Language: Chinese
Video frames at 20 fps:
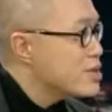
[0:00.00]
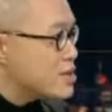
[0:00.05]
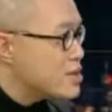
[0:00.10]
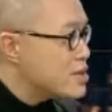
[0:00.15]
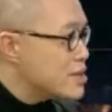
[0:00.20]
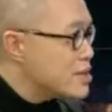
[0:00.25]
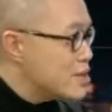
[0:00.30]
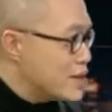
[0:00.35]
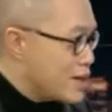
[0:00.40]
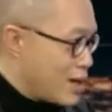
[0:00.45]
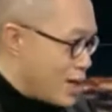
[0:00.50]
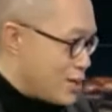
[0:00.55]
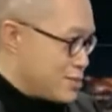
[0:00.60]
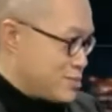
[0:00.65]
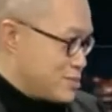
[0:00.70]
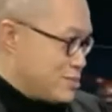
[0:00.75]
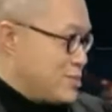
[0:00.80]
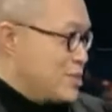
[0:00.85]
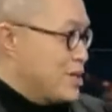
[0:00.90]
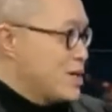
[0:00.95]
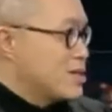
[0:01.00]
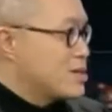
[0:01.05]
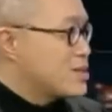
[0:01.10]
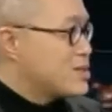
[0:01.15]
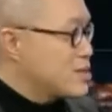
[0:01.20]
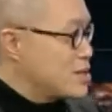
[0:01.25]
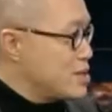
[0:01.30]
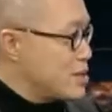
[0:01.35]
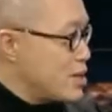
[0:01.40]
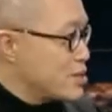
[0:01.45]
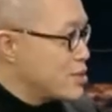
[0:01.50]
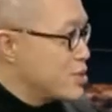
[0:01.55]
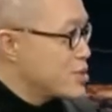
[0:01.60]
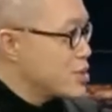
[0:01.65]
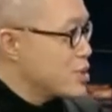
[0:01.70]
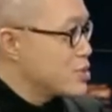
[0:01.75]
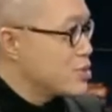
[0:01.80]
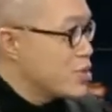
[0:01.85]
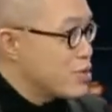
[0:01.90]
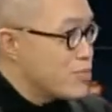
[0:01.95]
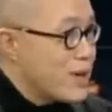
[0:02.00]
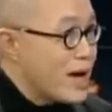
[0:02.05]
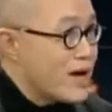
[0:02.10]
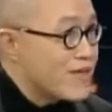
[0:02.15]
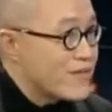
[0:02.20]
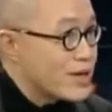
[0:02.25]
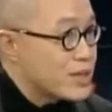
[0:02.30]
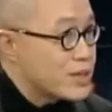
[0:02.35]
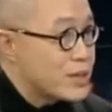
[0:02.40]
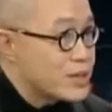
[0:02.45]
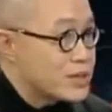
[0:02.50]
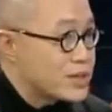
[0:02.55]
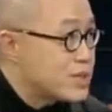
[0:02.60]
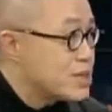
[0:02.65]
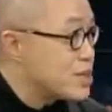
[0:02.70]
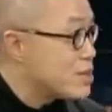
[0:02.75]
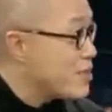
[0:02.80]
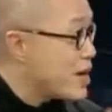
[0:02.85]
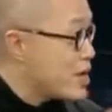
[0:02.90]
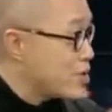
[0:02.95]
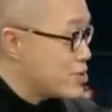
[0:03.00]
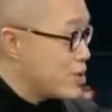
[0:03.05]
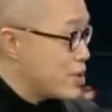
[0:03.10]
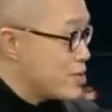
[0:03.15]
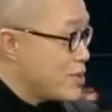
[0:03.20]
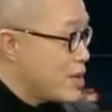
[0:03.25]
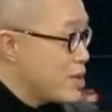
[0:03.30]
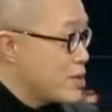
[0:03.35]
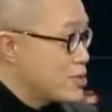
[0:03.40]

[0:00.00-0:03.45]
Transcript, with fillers: 私了，私了就是有办法的人自己买水